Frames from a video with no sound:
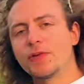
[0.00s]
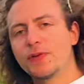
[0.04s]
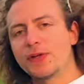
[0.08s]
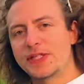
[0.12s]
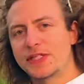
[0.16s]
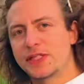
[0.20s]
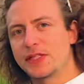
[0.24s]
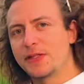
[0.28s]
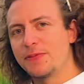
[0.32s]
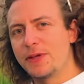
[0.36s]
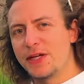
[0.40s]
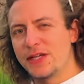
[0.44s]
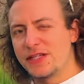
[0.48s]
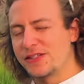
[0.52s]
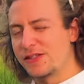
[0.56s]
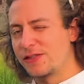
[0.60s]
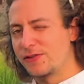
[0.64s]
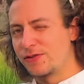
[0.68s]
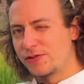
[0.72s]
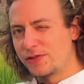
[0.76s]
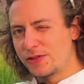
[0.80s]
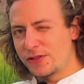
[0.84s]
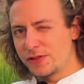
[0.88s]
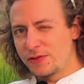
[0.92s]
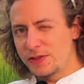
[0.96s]
questi mesi, in
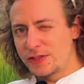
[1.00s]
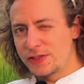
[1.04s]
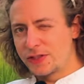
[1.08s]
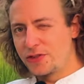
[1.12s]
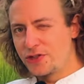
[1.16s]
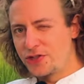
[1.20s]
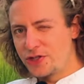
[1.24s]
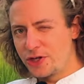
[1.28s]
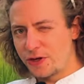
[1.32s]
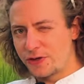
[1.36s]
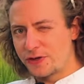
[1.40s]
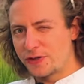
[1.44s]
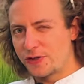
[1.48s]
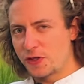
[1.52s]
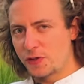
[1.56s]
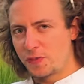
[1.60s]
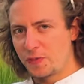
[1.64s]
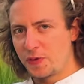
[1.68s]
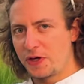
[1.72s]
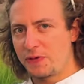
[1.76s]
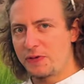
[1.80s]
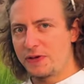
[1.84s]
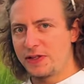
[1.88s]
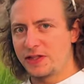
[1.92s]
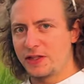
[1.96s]
tutti questi giorni ho
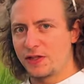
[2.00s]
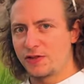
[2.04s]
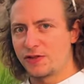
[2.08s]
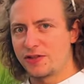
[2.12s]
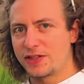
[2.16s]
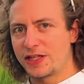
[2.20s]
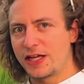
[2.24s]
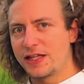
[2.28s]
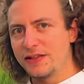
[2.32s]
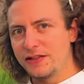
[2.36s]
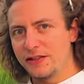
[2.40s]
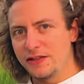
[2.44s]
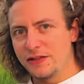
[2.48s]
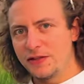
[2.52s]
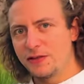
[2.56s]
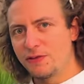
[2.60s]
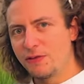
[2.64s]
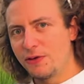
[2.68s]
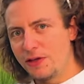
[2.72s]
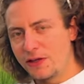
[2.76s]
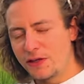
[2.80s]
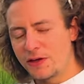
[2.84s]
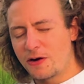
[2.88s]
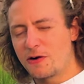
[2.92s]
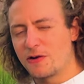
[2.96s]
sperimentato tante di
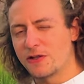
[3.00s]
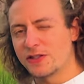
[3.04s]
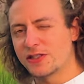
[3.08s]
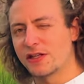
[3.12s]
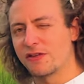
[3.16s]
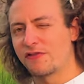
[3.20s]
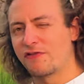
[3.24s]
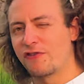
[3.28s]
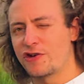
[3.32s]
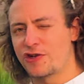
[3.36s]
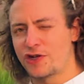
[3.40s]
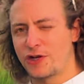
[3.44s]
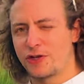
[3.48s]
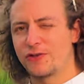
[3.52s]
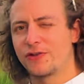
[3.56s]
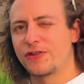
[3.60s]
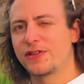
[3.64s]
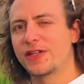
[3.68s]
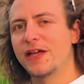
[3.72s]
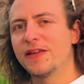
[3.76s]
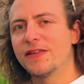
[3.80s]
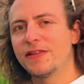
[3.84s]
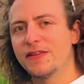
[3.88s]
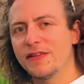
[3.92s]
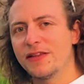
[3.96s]
quelle cose, facendo
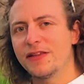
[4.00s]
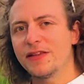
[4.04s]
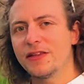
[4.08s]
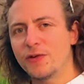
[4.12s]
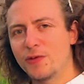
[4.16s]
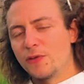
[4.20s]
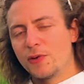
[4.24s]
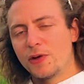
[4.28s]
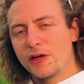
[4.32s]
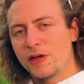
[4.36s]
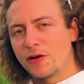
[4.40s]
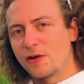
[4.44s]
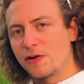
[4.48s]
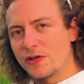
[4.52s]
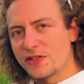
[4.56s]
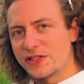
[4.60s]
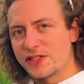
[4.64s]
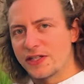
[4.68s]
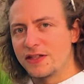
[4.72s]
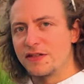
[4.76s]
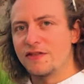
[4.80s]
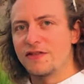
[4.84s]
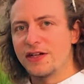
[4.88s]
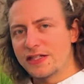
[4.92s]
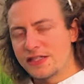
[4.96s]
tante di quelle cose
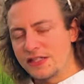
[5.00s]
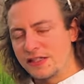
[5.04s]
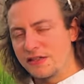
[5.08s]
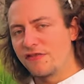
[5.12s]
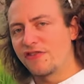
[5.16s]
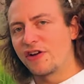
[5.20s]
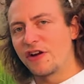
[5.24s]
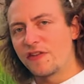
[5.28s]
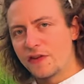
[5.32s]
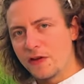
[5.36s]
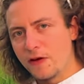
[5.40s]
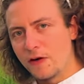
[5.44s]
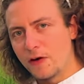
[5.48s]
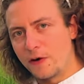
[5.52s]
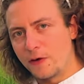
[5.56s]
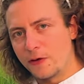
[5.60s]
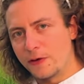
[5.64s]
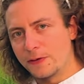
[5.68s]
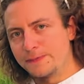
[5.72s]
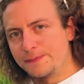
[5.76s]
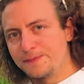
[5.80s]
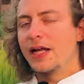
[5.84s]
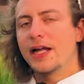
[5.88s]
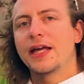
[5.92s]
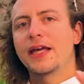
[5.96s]
diverse fra di
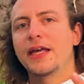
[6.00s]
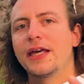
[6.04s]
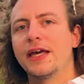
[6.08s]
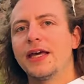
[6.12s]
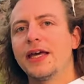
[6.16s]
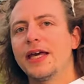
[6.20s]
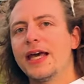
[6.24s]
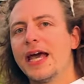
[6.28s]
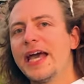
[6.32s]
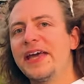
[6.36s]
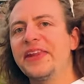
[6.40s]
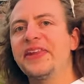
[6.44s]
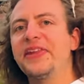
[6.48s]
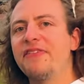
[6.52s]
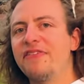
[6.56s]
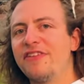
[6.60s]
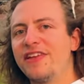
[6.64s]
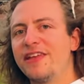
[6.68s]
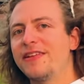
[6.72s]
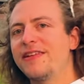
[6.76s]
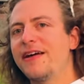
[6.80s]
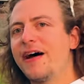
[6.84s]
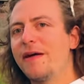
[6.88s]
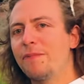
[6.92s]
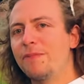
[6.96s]
loro, che è
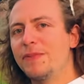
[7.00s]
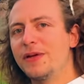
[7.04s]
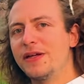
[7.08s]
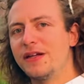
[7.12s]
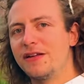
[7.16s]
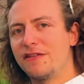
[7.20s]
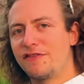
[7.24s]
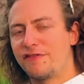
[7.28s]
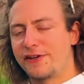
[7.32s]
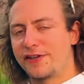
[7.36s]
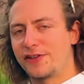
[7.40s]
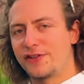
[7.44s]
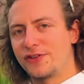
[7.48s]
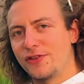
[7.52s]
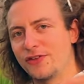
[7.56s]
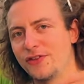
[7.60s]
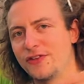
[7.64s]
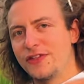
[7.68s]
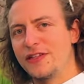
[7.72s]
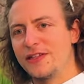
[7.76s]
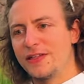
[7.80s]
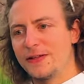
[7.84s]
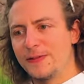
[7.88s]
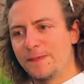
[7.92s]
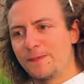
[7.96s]
inevitabile il fatto
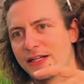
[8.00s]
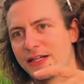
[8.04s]
di